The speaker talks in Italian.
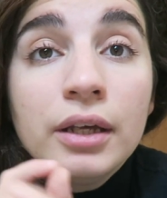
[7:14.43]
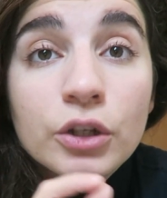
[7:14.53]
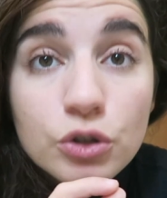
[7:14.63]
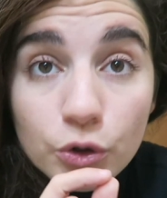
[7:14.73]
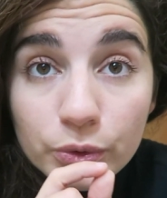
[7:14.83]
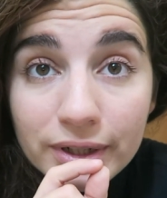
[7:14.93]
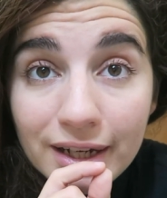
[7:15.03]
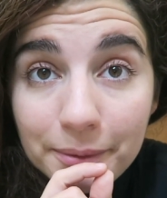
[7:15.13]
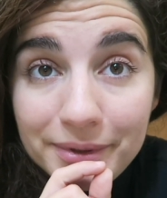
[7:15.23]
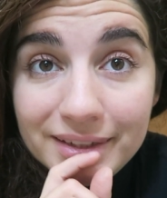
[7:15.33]
sono qui
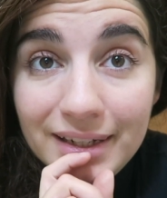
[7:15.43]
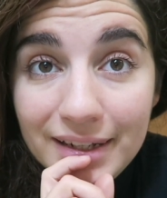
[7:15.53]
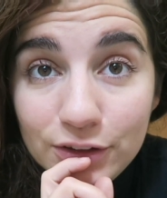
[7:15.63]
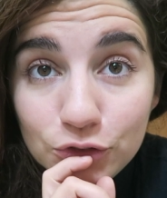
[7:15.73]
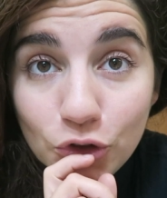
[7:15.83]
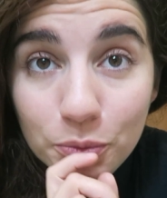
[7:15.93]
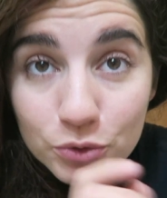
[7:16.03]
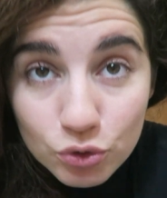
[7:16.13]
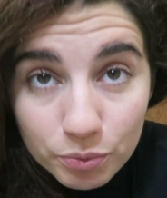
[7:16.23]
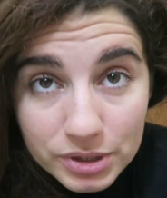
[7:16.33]
nella camera da letto,
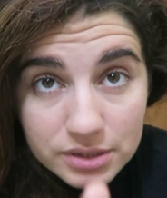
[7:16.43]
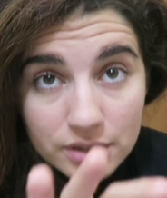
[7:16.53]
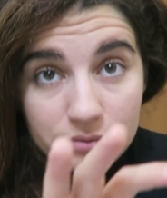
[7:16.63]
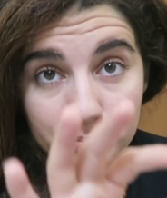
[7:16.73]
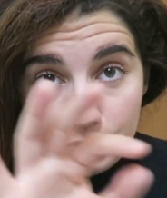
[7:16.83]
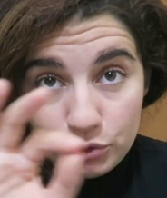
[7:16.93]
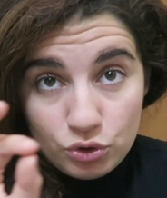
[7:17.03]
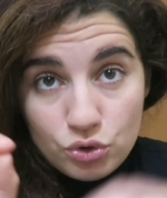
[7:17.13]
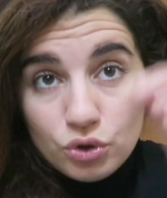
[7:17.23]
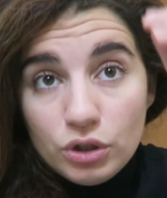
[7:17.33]
mi sono messa,
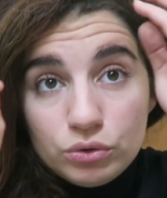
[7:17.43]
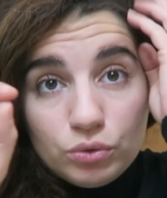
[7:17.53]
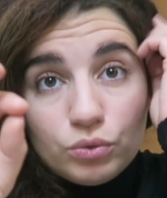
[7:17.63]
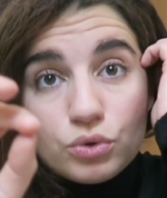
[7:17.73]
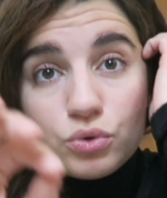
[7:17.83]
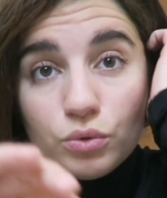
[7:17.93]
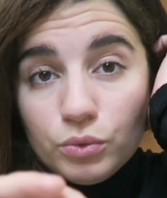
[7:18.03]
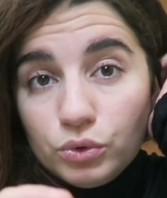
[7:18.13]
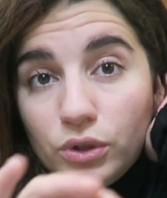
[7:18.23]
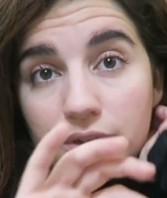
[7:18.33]
posizionato in questo
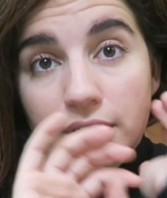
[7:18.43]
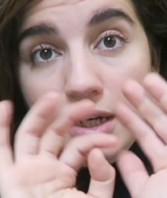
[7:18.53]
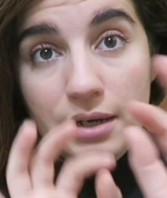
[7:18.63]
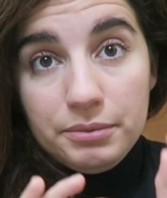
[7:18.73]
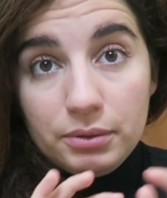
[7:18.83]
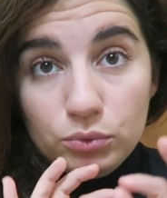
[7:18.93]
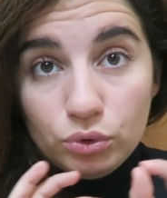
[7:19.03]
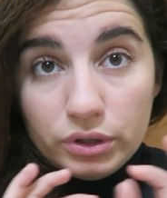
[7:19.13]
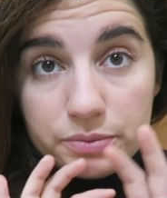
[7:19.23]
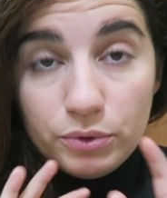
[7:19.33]
modo la telecamera, in
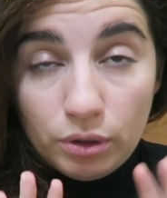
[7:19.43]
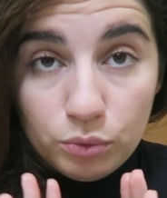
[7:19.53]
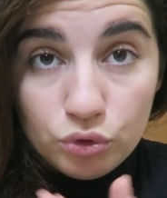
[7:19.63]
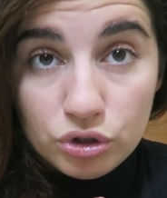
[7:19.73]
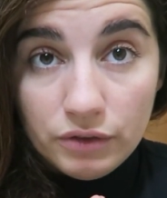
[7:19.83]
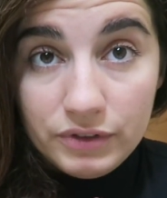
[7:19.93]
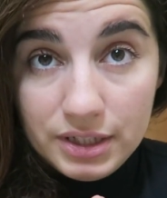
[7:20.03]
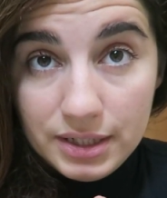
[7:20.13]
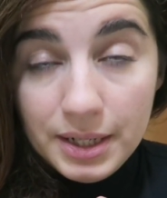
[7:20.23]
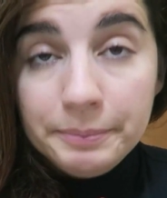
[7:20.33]
modo che spero che mi riuscite a
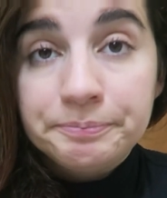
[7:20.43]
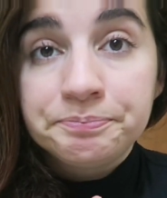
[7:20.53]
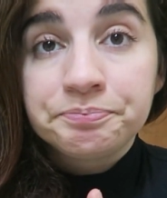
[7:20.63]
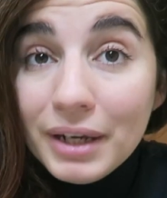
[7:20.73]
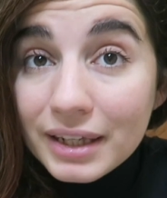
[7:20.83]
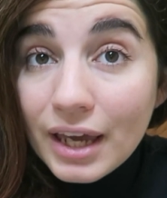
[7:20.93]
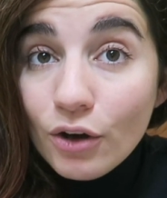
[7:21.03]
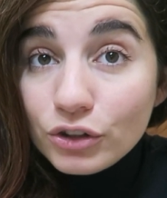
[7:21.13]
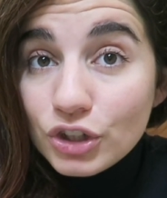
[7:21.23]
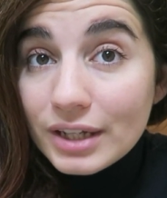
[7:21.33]
vedere, perché
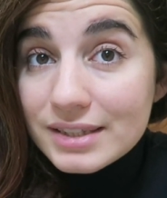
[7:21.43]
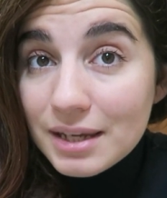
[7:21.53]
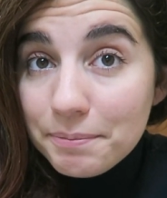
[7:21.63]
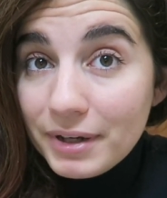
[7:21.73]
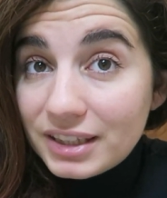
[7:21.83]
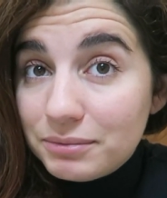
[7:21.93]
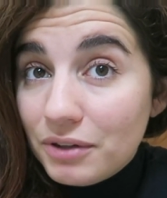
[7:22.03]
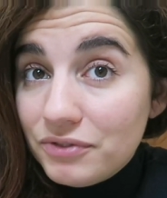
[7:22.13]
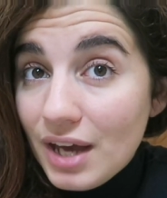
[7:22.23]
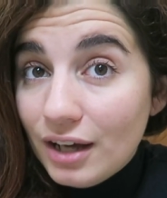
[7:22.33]
Ocenza a parte
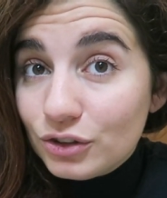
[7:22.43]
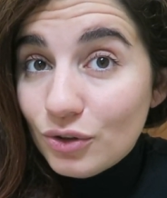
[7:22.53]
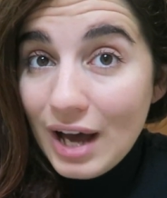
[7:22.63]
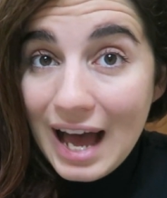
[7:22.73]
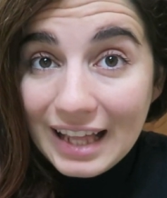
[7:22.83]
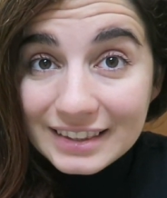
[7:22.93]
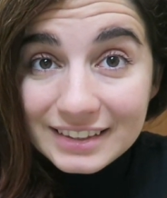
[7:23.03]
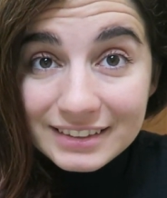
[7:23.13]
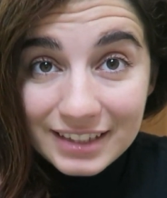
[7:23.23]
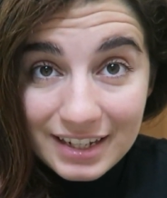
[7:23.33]
mi ha inviato
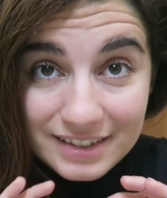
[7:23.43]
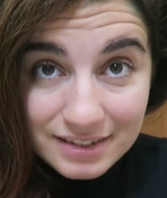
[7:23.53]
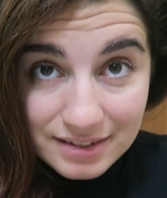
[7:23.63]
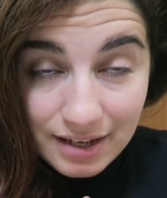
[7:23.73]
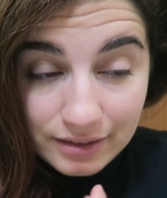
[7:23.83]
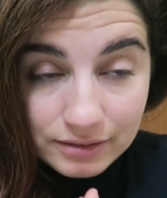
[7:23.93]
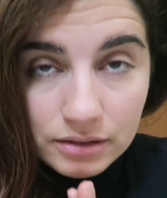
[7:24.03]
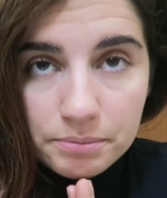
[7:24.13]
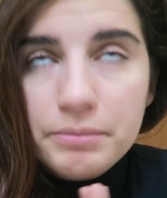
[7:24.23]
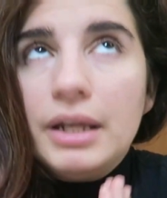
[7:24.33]
altri tre
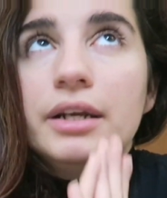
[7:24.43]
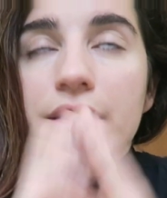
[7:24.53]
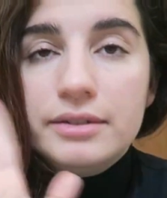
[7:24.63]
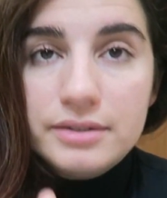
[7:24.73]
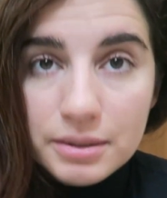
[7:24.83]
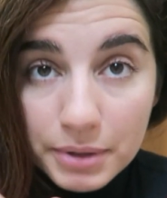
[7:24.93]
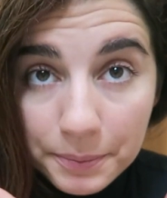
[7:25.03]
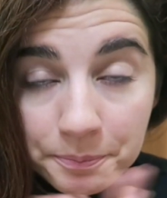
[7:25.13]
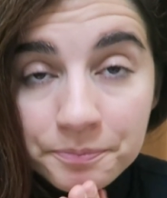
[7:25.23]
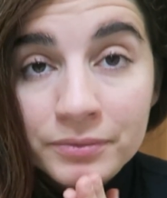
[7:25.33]
set bellissimi.